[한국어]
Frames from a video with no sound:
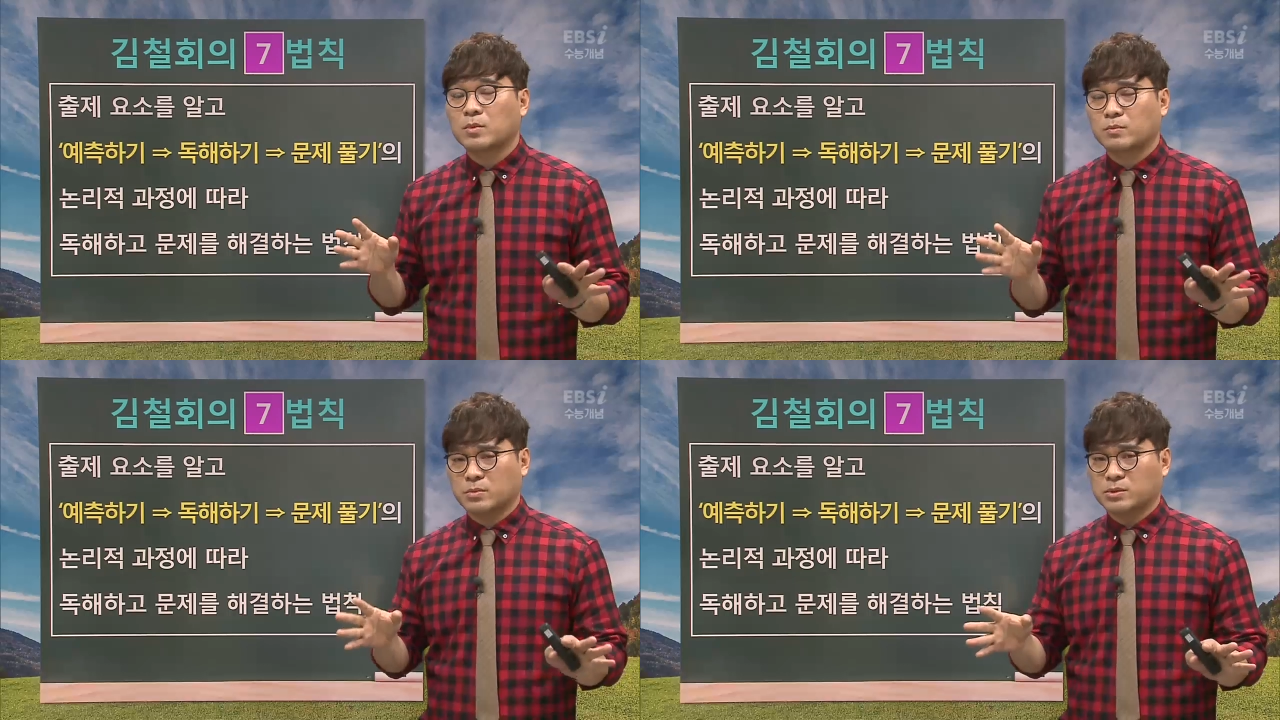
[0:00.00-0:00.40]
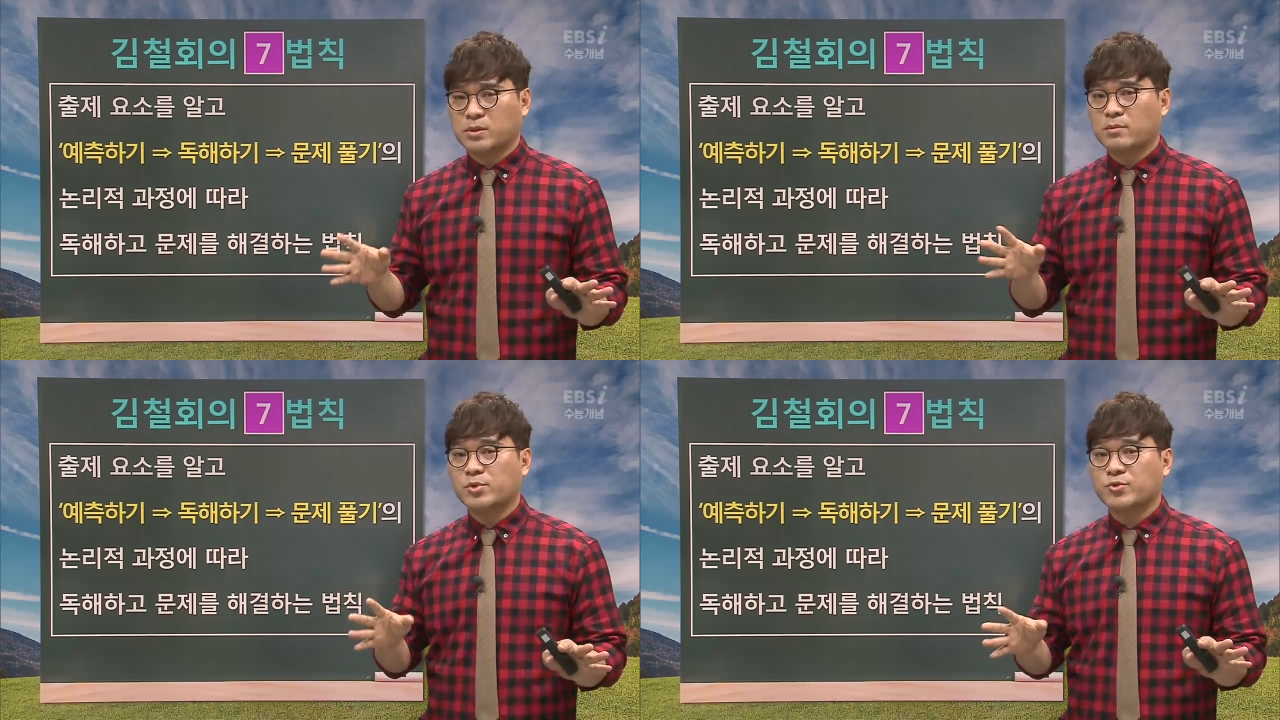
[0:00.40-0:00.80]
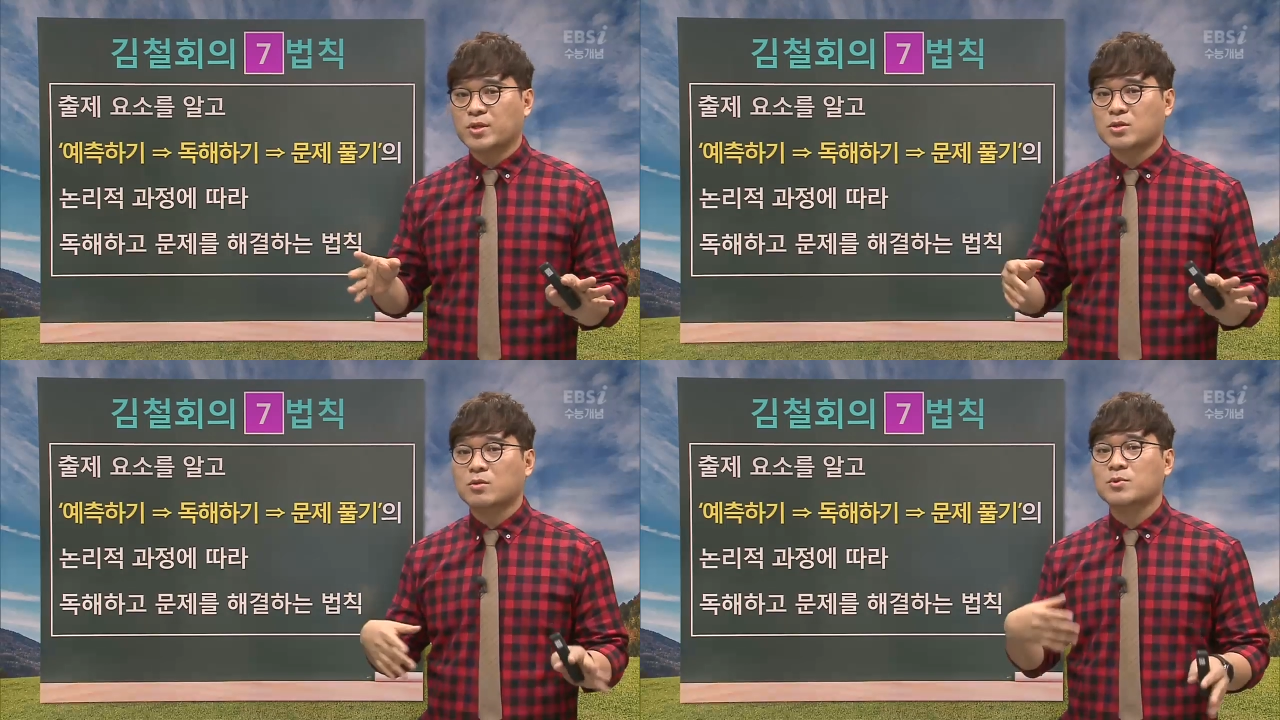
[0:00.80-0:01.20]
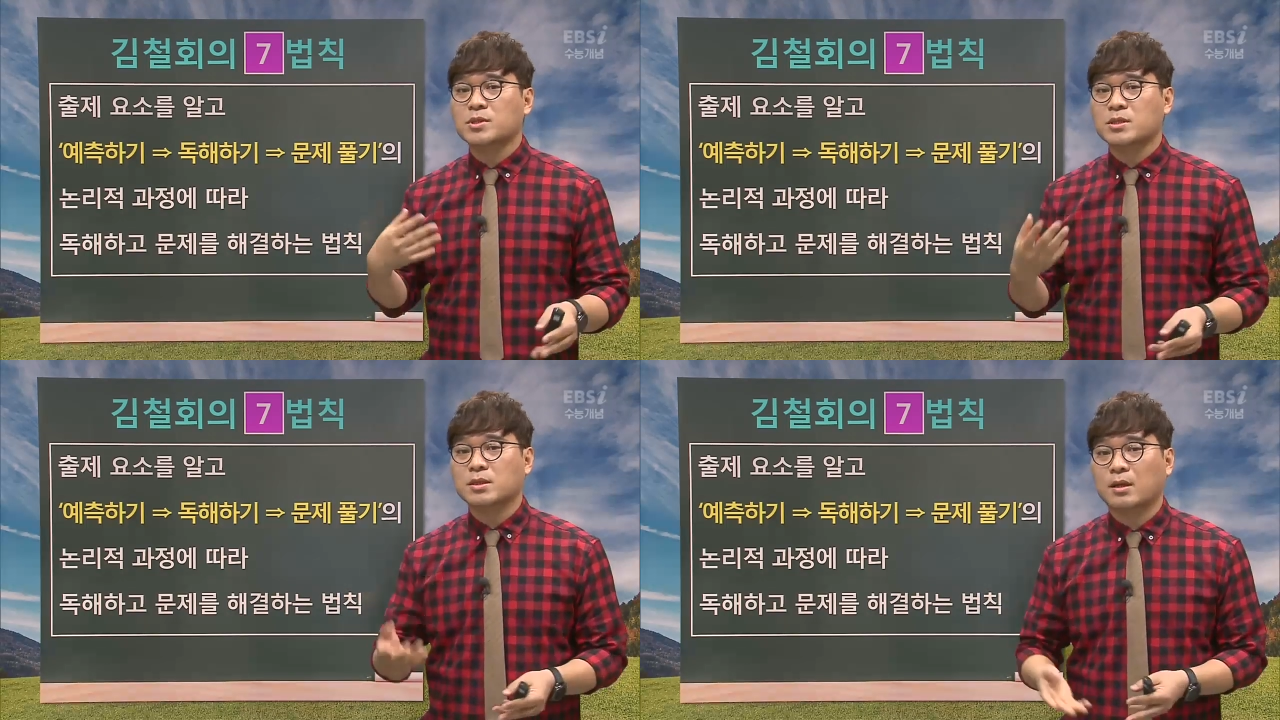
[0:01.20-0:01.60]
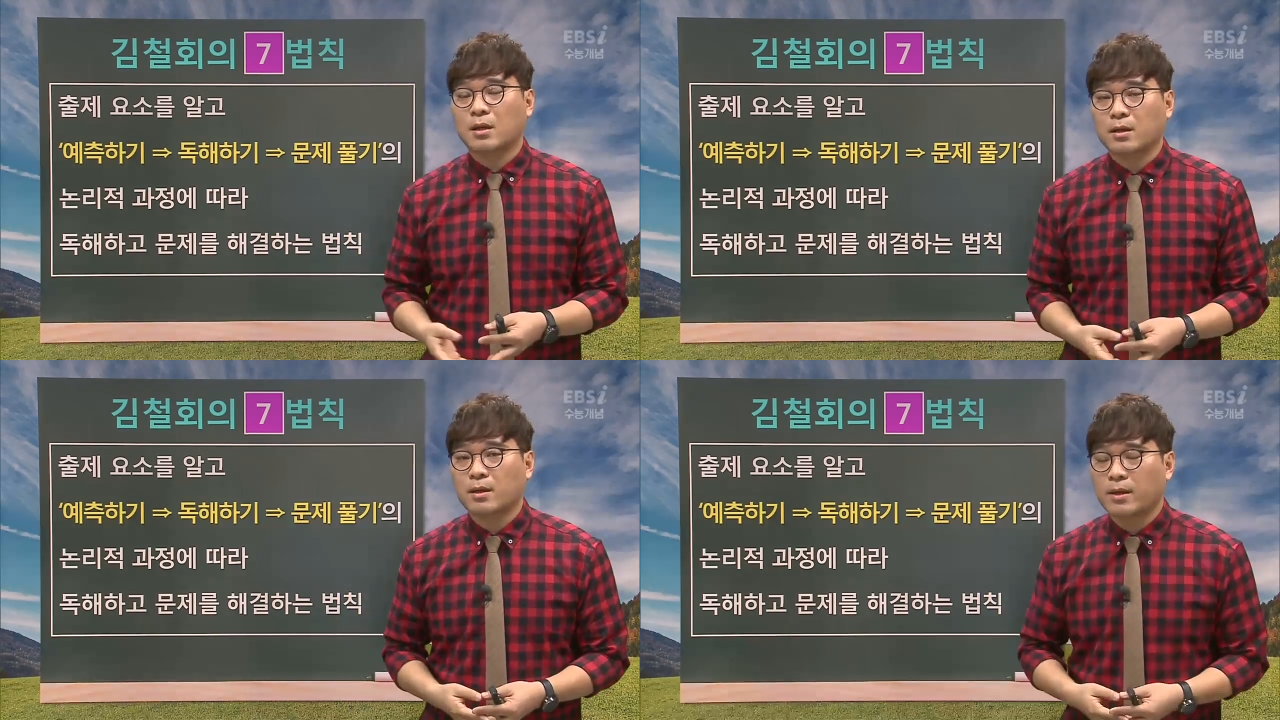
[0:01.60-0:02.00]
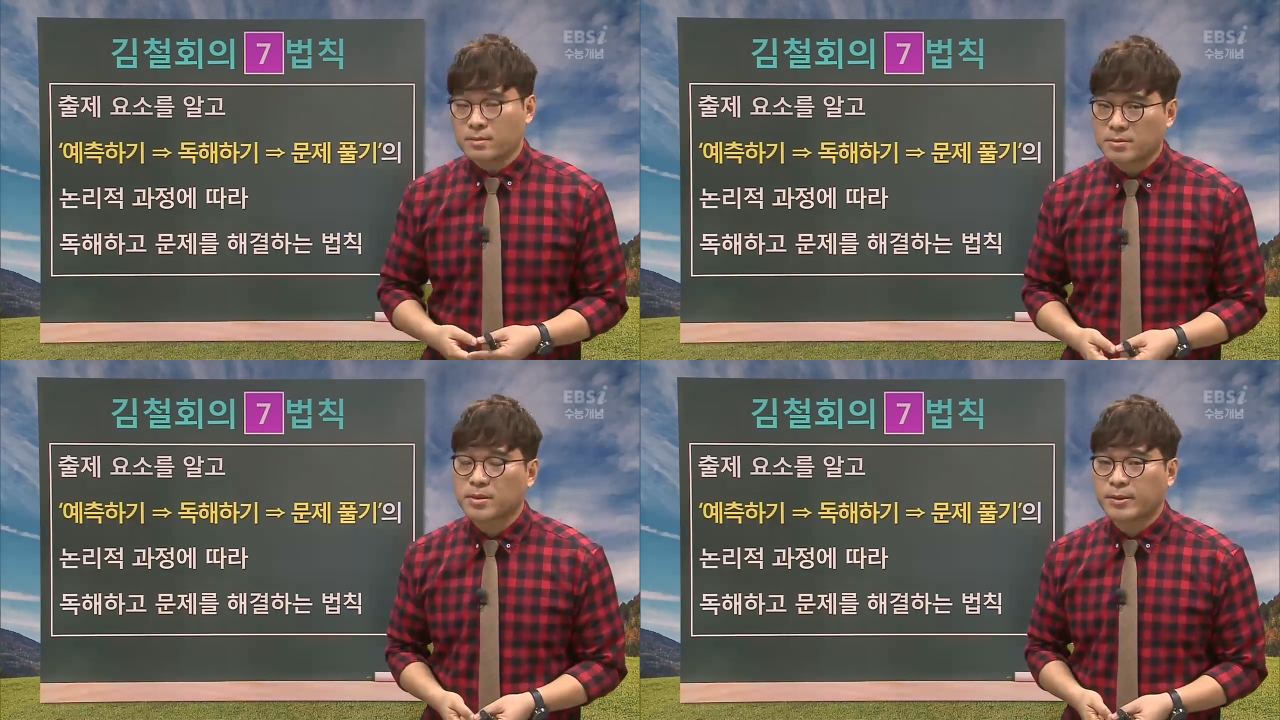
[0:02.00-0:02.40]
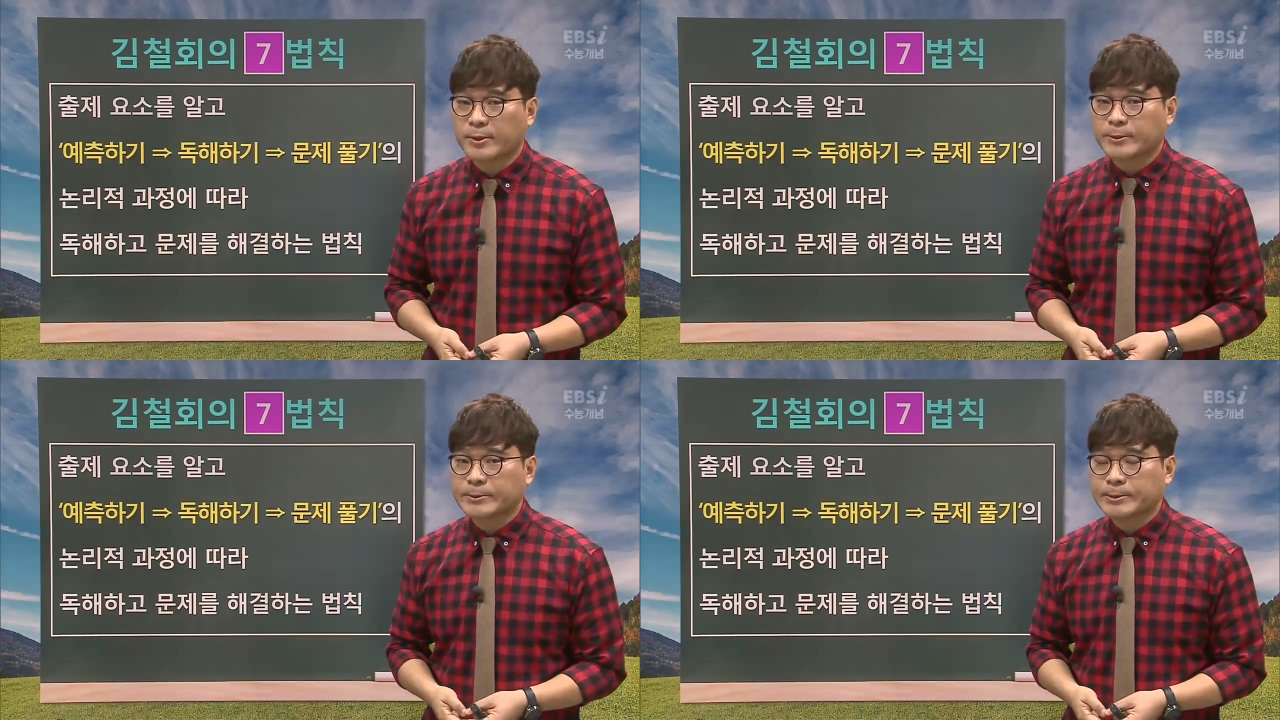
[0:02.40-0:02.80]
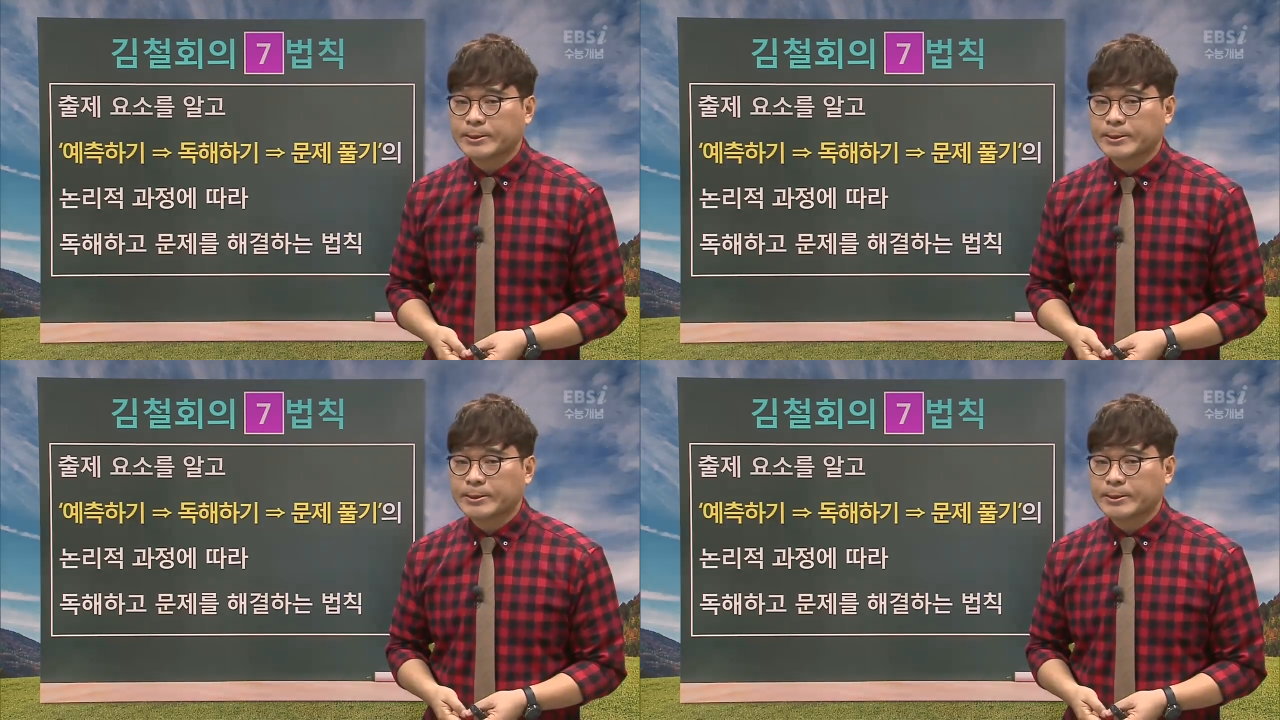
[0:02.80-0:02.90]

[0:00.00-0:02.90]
음, 선생님들 중에 처음으로 제시를 했어요.